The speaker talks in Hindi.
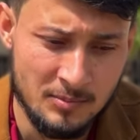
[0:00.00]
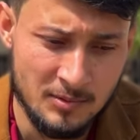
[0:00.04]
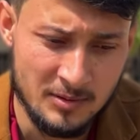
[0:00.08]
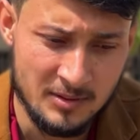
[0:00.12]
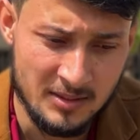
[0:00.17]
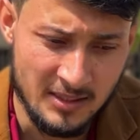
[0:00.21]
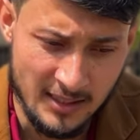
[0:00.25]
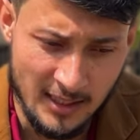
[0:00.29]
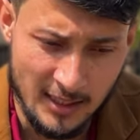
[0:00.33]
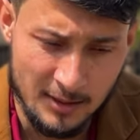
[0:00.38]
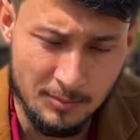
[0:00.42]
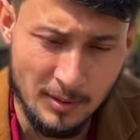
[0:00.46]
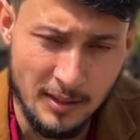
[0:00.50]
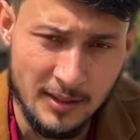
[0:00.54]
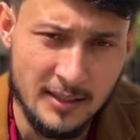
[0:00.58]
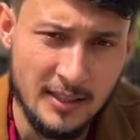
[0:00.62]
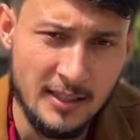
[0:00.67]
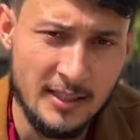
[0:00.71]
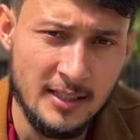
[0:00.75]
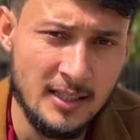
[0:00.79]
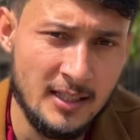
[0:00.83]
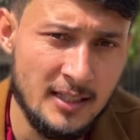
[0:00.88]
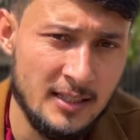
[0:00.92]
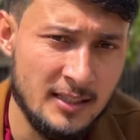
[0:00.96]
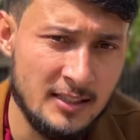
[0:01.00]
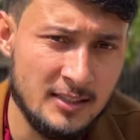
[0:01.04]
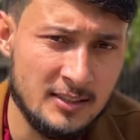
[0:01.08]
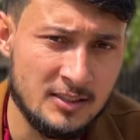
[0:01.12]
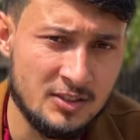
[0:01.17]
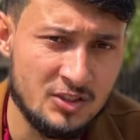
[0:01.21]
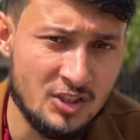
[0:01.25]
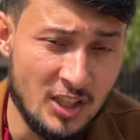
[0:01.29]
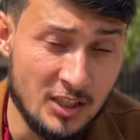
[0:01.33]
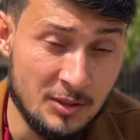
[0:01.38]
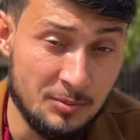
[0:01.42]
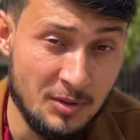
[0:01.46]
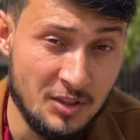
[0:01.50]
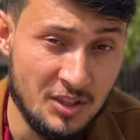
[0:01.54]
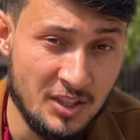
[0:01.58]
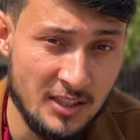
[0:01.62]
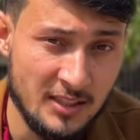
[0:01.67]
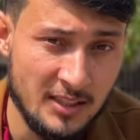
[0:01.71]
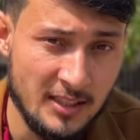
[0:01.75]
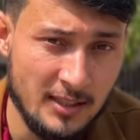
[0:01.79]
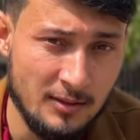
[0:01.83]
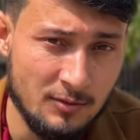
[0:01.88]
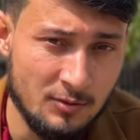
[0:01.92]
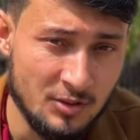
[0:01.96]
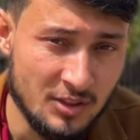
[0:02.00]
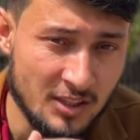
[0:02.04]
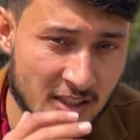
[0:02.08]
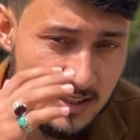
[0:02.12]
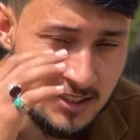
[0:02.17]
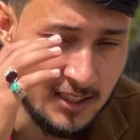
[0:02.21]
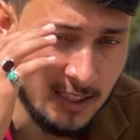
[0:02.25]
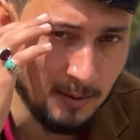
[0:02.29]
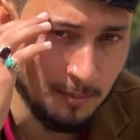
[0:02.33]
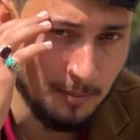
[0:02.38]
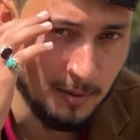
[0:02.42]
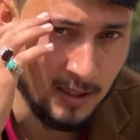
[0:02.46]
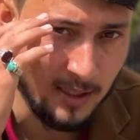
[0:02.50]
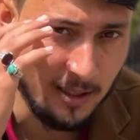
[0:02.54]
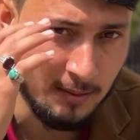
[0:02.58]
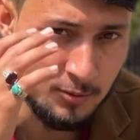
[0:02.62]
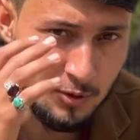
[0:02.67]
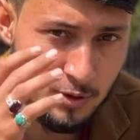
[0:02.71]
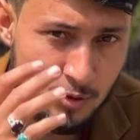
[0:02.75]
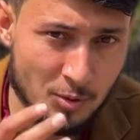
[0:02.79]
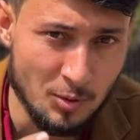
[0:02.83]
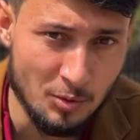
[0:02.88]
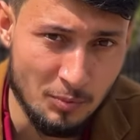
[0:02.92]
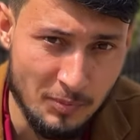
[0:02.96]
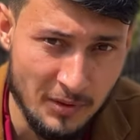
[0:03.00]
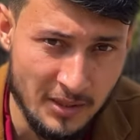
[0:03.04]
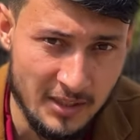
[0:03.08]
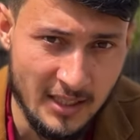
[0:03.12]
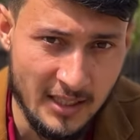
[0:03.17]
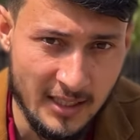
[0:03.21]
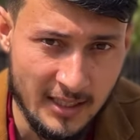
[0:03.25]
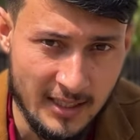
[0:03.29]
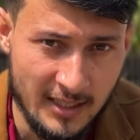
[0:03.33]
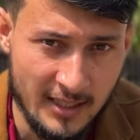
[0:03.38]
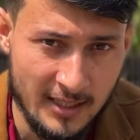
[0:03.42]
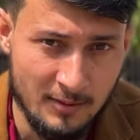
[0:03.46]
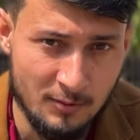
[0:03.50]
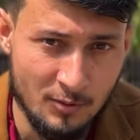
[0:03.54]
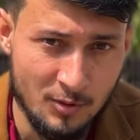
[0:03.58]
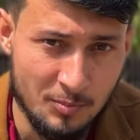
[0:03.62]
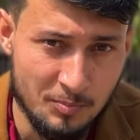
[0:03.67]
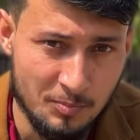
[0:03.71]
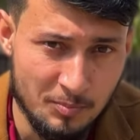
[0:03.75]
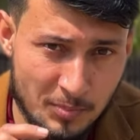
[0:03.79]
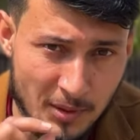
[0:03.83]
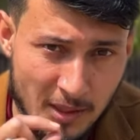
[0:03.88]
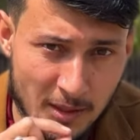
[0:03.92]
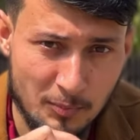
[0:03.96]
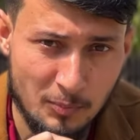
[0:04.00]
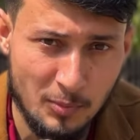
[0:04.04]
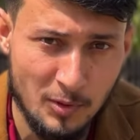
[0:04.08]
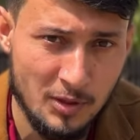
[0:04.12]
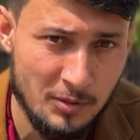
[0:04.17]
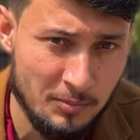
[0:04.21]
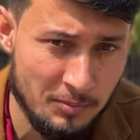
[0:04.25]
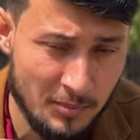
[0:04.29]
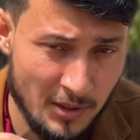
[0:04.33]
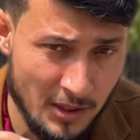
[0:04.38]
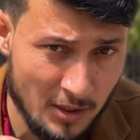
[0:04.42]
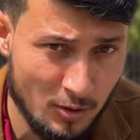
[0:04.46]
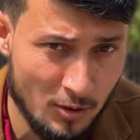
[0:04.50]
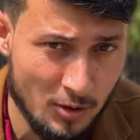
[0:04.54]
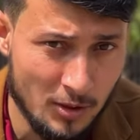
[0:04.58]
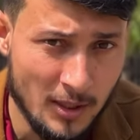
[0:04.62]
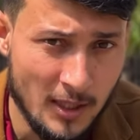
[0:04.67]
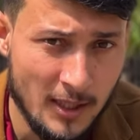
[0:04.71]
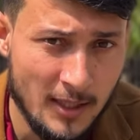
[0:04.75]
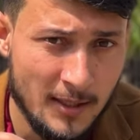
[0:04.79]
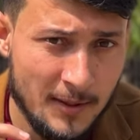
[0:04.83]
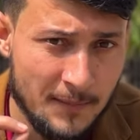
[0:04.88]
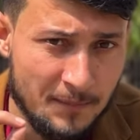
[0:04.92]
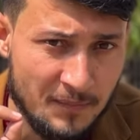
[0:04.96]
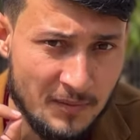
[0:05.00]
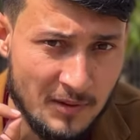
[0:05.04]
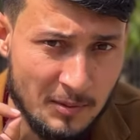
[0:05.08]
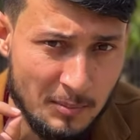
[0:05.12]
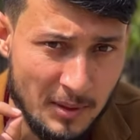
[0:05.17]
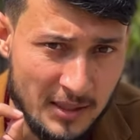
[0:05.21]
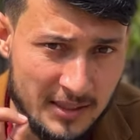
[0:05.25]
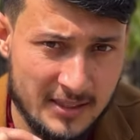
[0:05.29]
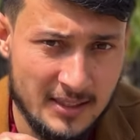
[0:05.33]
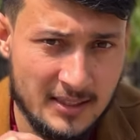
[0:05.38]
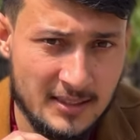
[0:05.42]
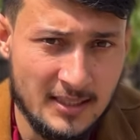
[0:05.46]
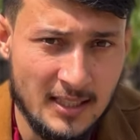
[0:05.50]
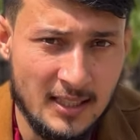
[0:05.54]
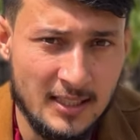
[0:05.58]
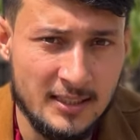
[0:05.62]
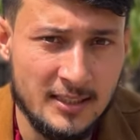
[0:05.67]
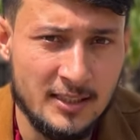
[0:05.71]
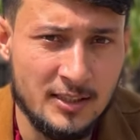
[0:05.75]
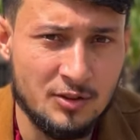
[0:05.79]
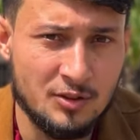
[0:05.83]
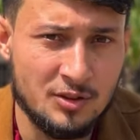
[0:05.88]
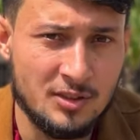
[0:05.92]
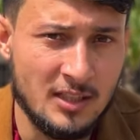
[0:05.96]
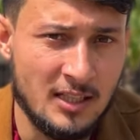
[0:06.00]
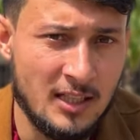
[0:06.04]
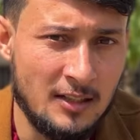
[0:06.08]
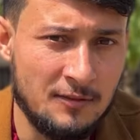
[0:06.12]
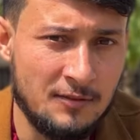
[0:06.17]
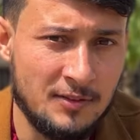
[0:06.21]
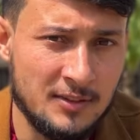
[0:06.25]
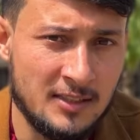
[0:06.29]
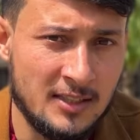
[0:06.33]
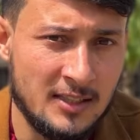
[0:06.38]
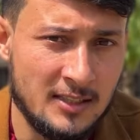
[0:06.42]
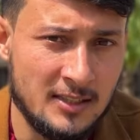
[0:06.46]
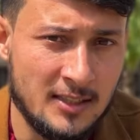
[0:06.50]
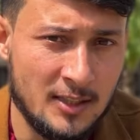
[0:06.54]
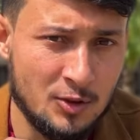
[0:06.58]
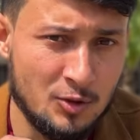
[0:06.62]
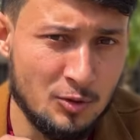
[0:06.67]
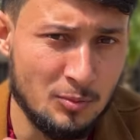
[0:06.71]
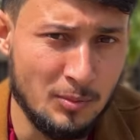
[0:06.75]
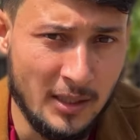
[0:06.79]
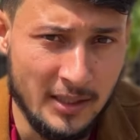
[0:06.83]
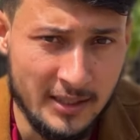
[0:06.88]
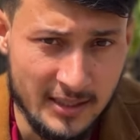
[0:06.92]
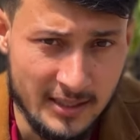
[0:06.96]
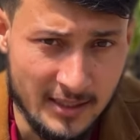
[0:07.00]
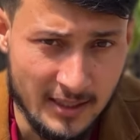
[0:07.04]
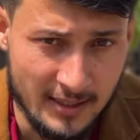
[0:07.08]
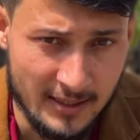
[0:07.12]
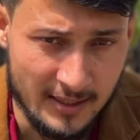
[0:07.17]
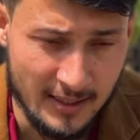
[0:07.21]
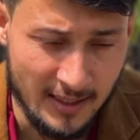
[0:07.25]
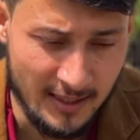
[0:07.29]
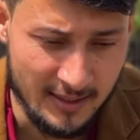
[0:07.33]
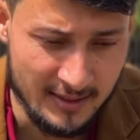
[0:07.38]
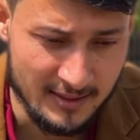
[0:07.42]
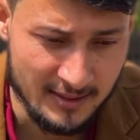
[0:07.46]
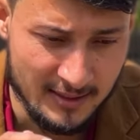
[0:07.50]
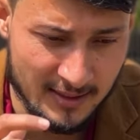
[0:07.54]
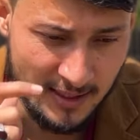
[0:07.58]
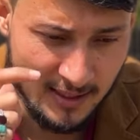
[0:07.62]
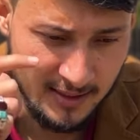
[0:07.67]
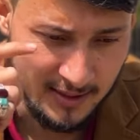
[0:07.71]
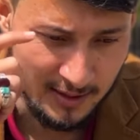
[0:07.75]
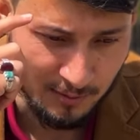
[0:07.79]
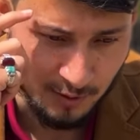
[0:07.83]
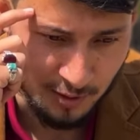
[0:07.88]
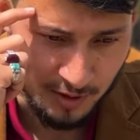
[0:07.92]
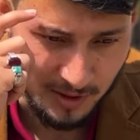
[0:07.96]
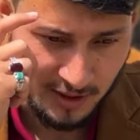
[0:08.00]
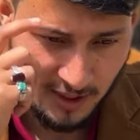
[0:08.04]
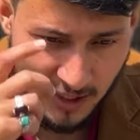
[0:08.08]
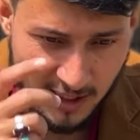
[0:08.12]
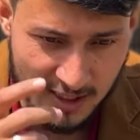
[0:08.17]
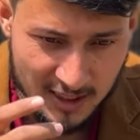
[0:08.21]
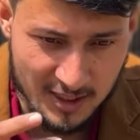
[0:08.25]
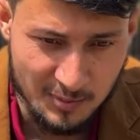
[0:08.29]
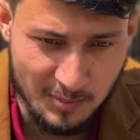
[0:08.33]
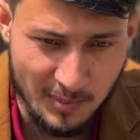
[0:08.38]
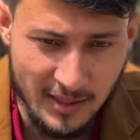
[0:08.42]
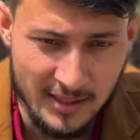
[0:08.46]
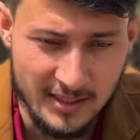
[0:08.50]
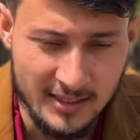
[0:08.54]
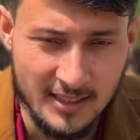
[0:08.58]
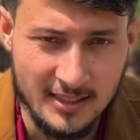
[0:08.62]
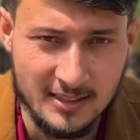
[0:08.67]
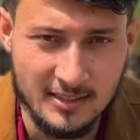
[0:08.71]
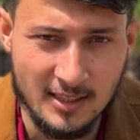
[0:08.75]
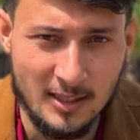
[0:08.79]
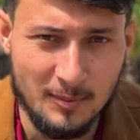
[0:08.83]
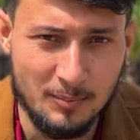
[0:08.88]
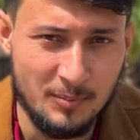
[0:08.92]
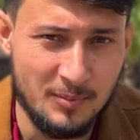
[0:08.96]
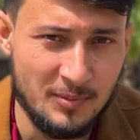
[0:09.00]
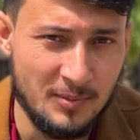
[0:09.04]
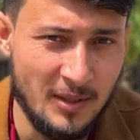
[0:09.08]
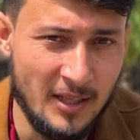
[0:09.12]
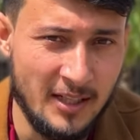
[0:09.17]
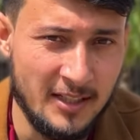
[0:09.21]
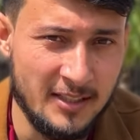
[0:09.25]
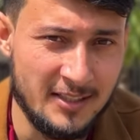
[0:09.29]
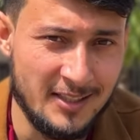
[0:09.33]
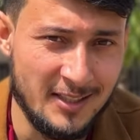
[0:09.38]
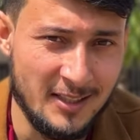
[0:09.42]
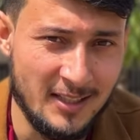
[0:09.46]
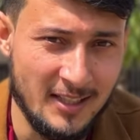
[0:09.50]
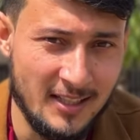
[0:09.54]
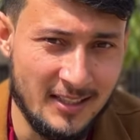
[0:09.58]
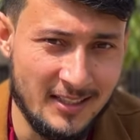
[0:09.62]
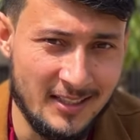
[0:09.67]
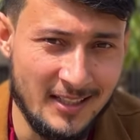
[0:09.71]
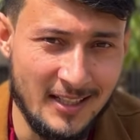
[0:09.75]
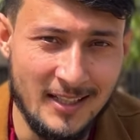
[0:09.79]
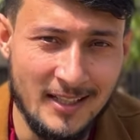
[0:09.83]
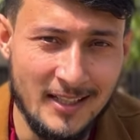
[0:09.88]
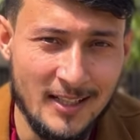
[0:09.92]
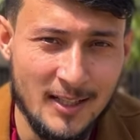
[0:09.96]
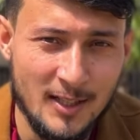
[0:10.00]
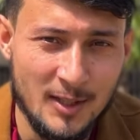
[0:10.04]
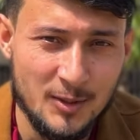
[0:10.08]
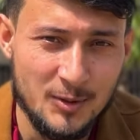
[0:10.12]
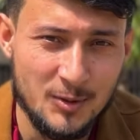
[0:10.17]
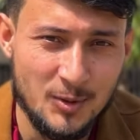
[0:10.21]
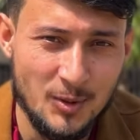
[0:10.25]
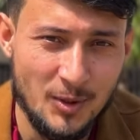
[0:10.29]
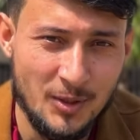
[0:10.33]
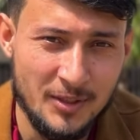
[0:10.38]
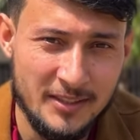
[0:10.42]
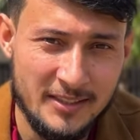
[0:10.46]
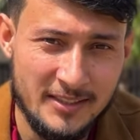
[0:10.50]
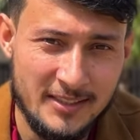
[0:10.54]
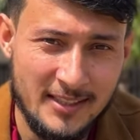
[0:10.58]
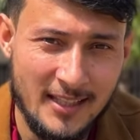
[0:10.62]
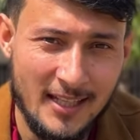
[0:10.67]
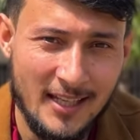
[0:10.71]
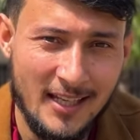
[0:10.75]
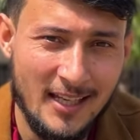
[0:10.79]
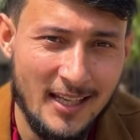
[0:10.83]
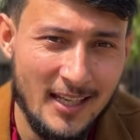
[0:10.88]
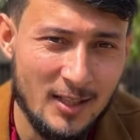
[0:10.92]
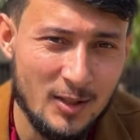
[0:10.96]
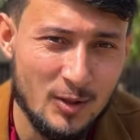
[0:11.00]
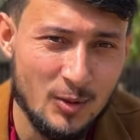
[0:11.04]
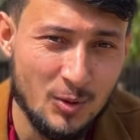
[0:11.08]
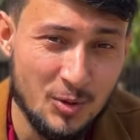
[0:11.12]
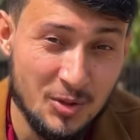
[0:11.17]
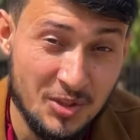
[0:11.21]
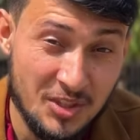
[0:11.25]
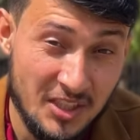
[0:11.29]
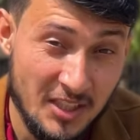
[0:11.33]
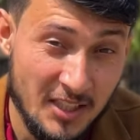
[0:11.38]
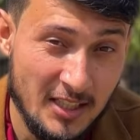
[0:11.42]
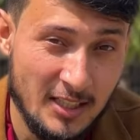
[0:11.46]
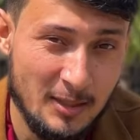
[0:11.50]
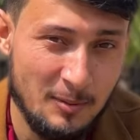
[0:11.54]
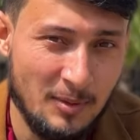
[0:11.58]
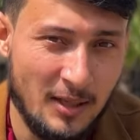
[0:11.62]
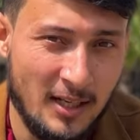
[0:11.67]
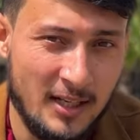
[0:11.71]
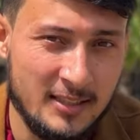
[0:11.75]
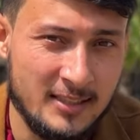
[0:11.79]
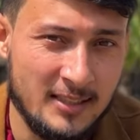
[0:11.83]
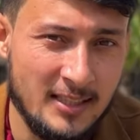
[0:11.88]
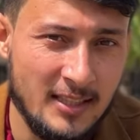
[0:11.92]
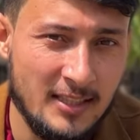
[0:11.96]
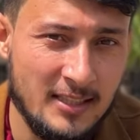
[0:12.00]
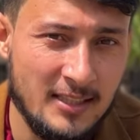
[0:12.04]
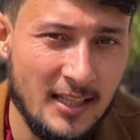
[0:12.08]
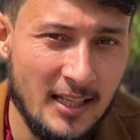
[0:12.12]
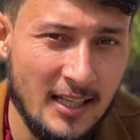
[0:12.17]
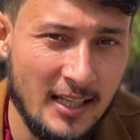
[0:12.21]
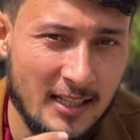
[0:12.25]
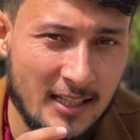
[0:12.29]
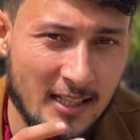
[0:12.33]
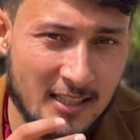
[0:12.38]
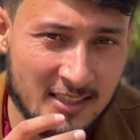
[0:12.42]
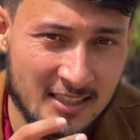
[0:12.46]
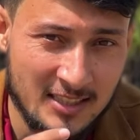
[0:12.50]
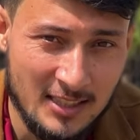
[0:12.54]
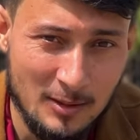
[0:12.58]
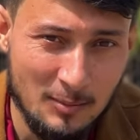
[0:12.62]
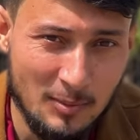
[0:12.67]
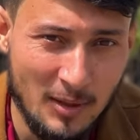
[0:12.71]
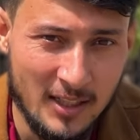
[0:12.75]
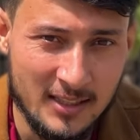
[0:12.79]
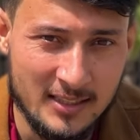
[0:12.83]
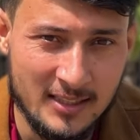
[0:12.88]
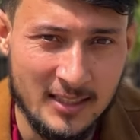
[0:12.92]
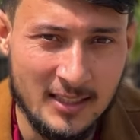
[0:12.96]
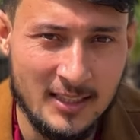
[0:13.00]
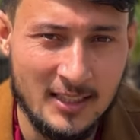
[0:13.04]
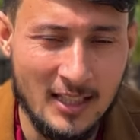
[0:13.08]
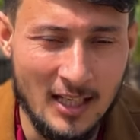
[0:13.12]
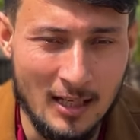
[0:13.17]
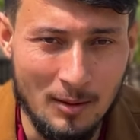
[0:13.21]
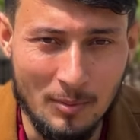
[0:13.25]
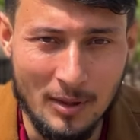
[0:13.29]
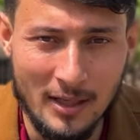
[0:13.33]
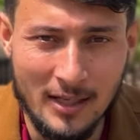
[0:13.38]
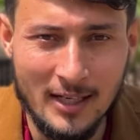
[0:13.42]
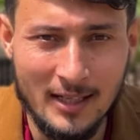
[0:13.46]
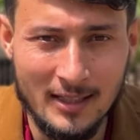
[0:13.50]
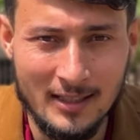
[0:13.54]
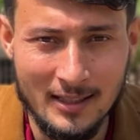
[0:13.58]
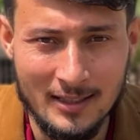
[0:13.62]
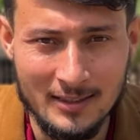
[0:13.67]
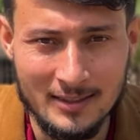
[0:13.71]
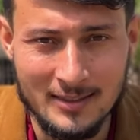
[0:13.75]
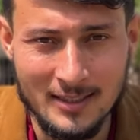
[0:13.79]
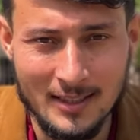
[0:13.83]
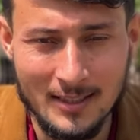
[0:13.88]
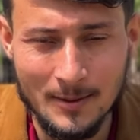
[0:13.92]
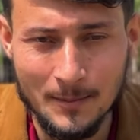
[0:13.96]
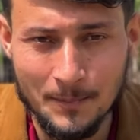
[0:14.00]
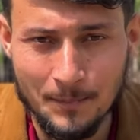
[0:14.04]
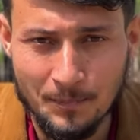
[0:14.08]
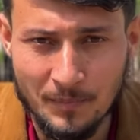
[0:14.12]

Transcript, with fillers: जिनत बन रही है इस ट्रांसमिशन की उनके सर पर आप जो टोपी देख रहे हैं वो बिल्कुल बिल्कुल बल्तिस्तान की जो सकाफ़त की तर्जुमानी कर रहे हैं इसी तरह से वो ताज पहन के जहाँ एंट्री कर रहे हैं तो ये एक खुशी की बात है ये एक अच्छी बात है कि हमारा कल्चर